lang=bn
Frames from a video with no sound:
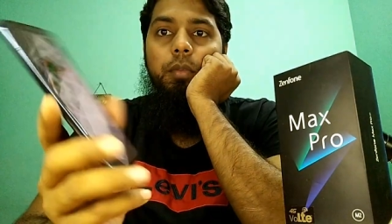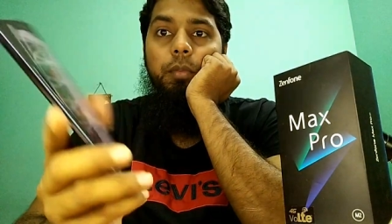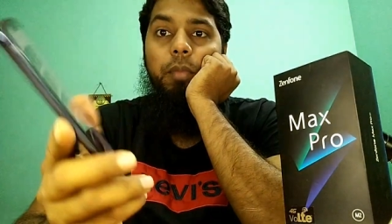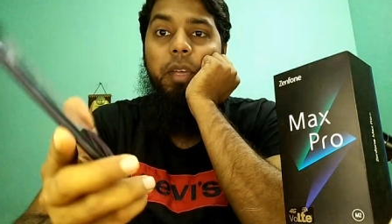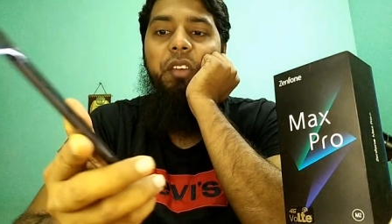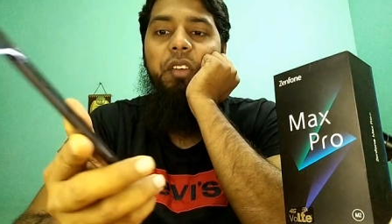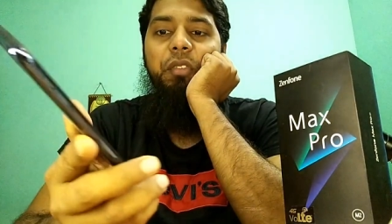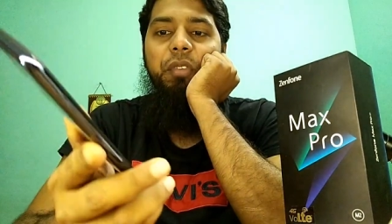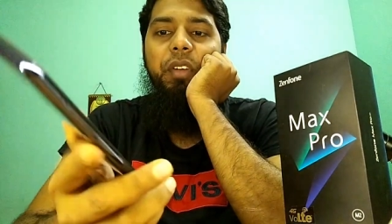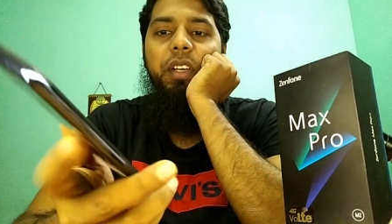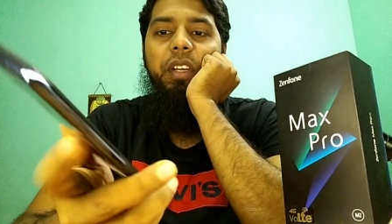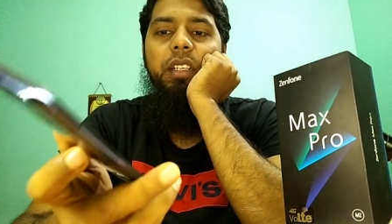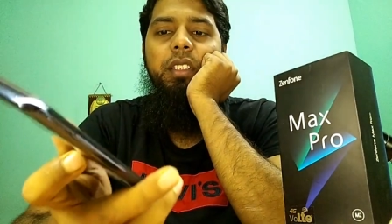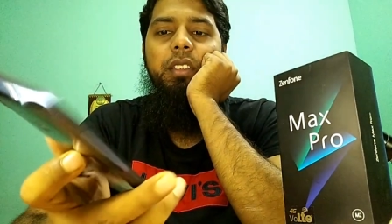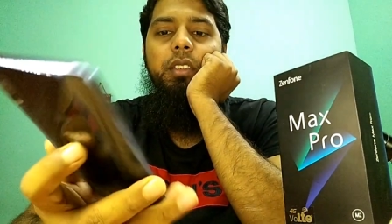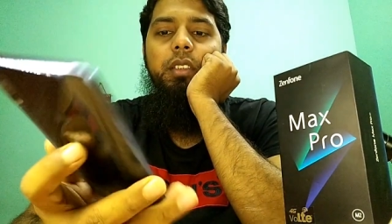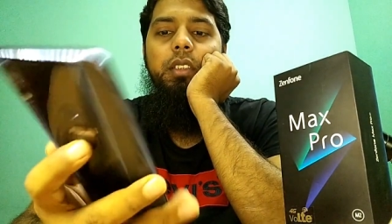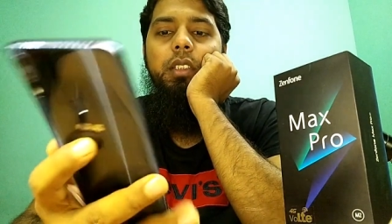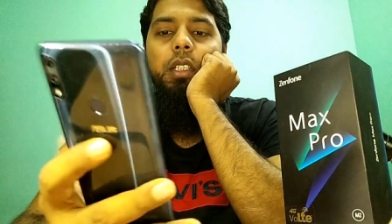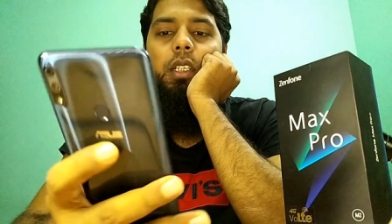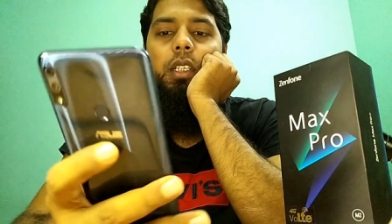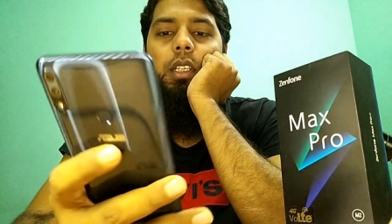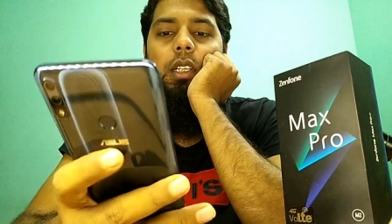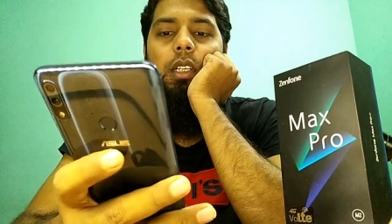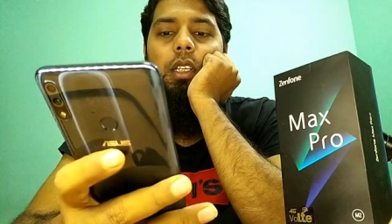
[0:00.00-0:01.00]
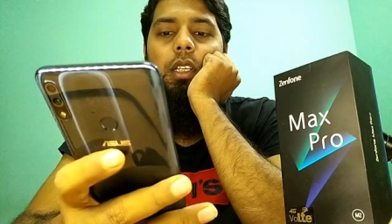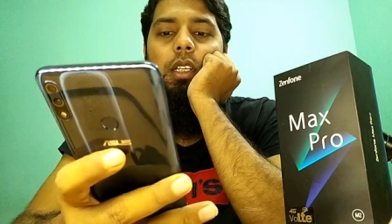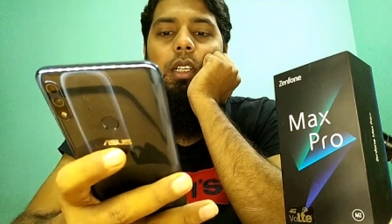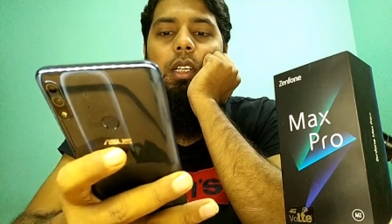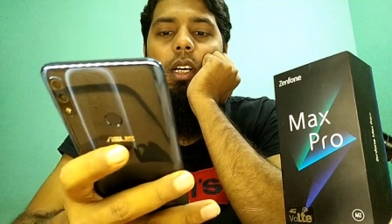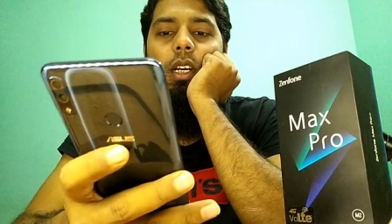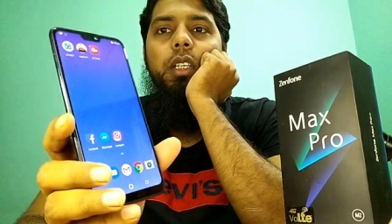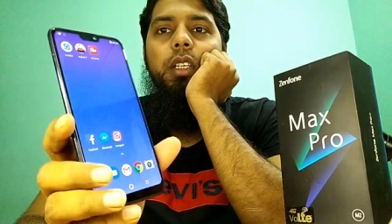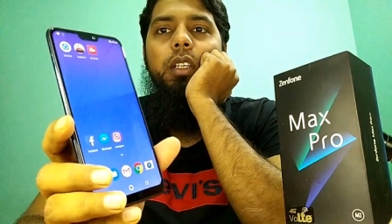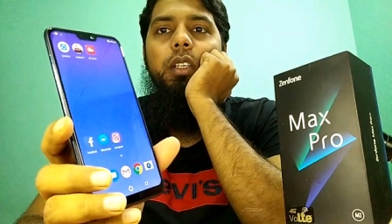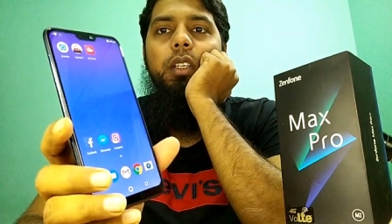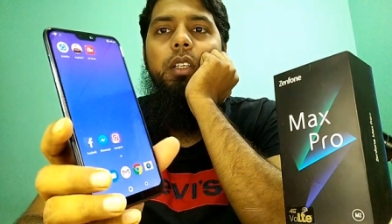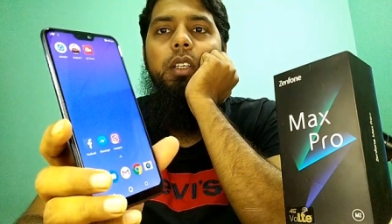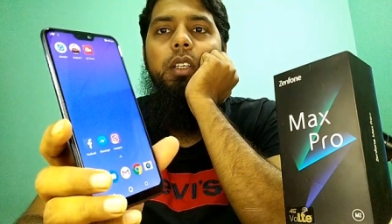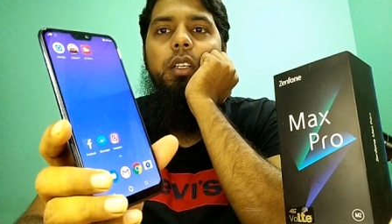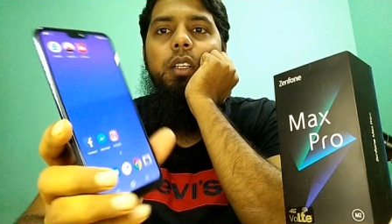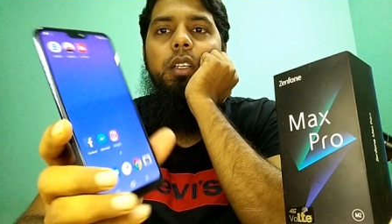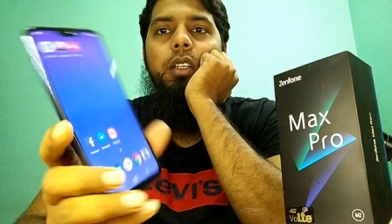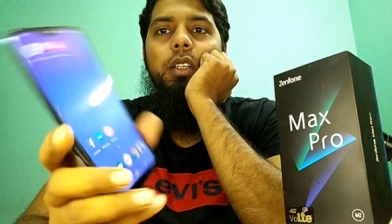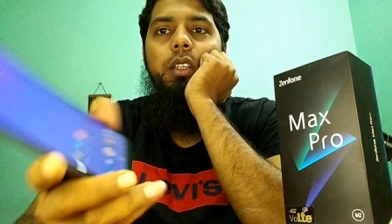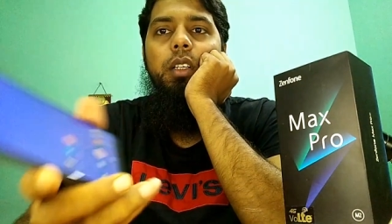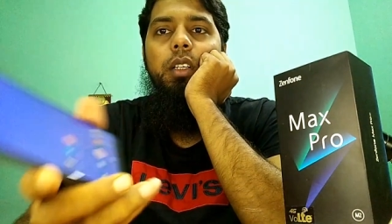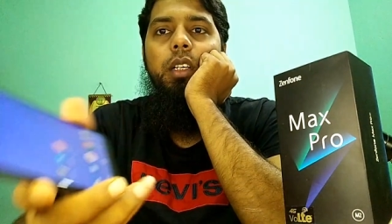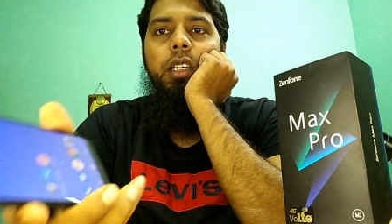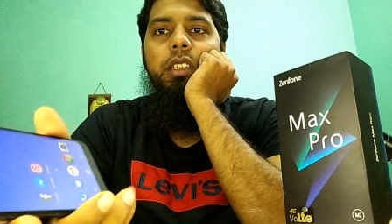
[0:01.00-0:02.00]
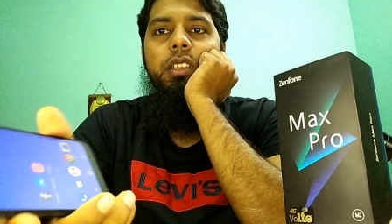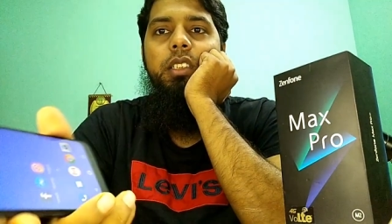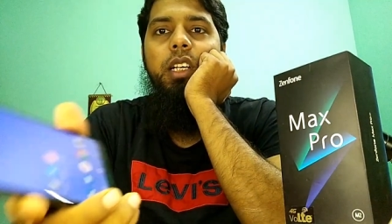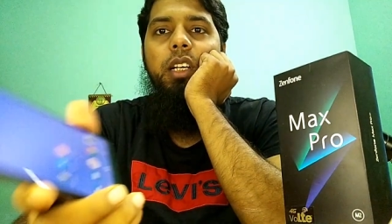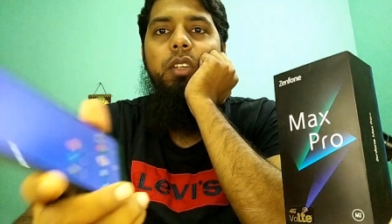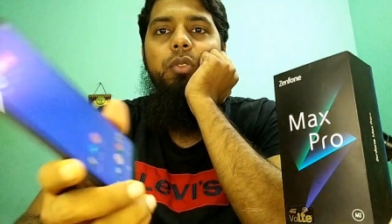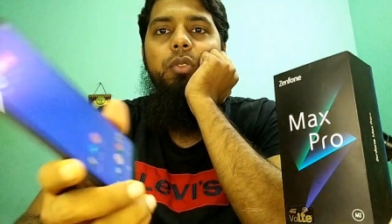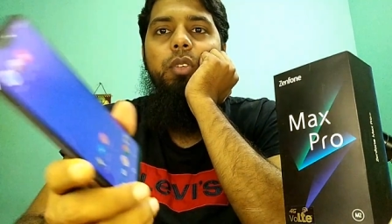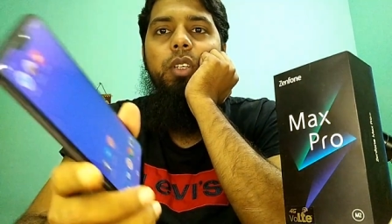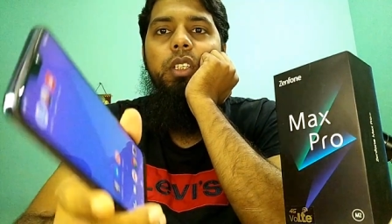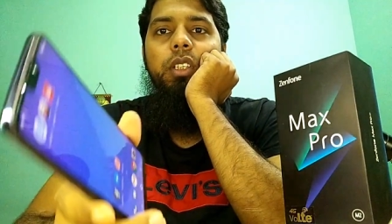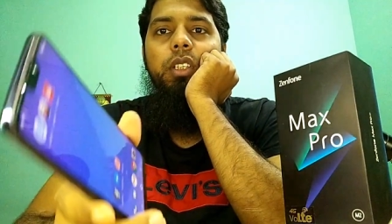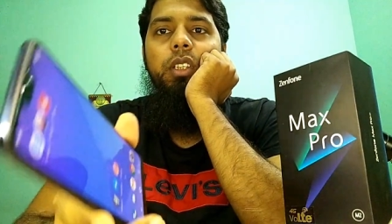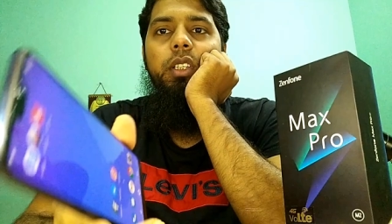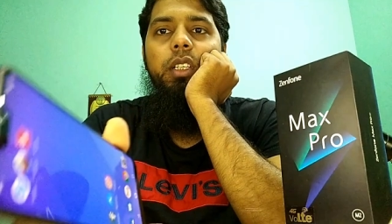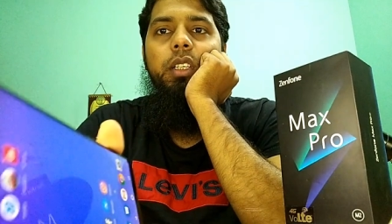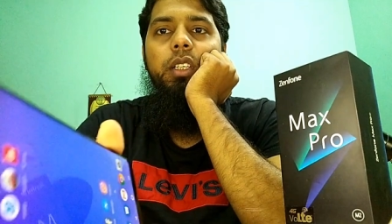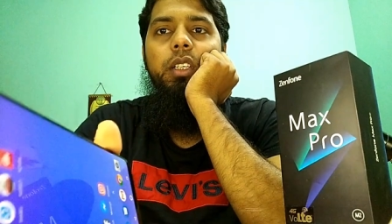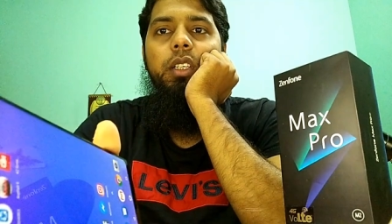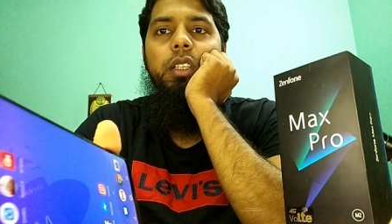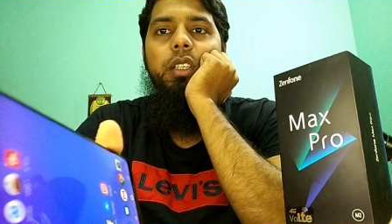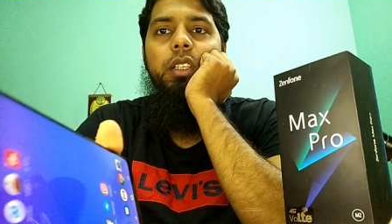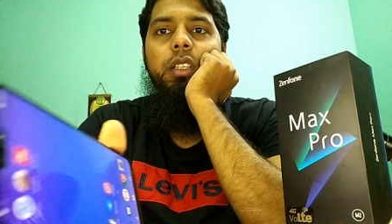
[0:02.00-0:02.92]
ভেরিফাইড এটি এই জানুয়ারিতে